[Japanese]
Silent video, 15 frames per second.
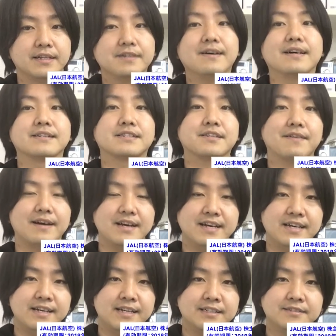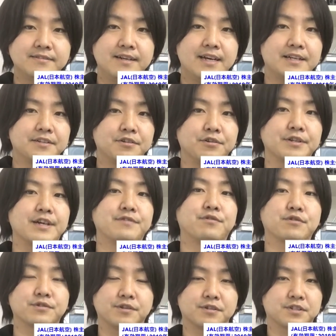では次は ANA の
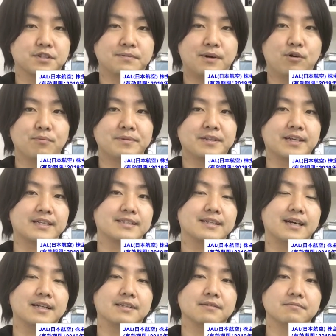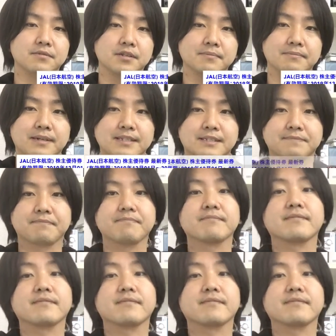ヤフオクの相場を見ていきたいと思います。